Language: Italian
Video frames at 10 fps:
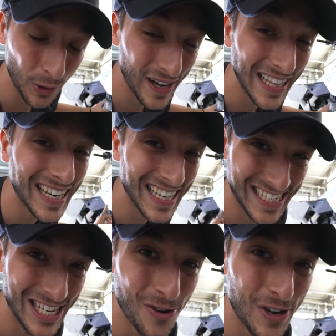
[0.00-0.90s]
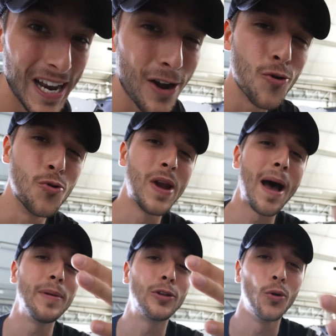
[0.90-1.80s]
troverete la signorina con un
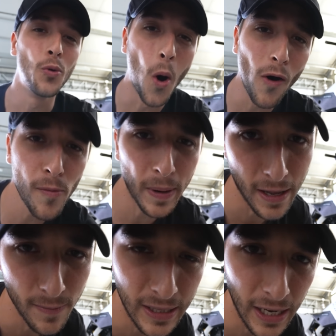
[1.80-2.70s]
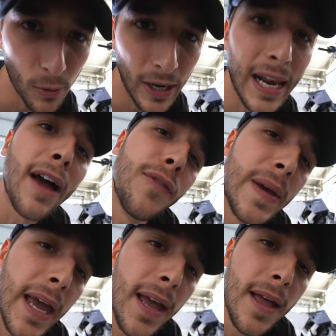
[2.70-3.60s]
abito nuovo, perché metteremo le
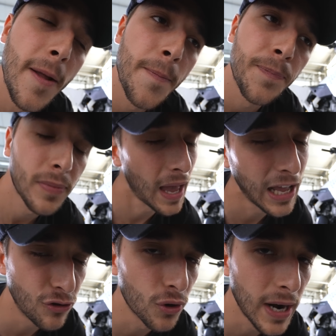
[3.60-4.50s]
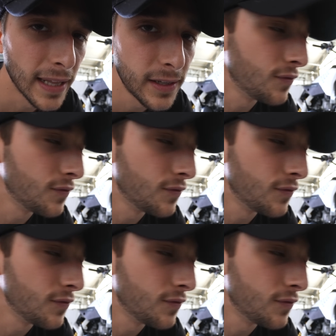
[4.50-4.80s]
grafiche aggiornate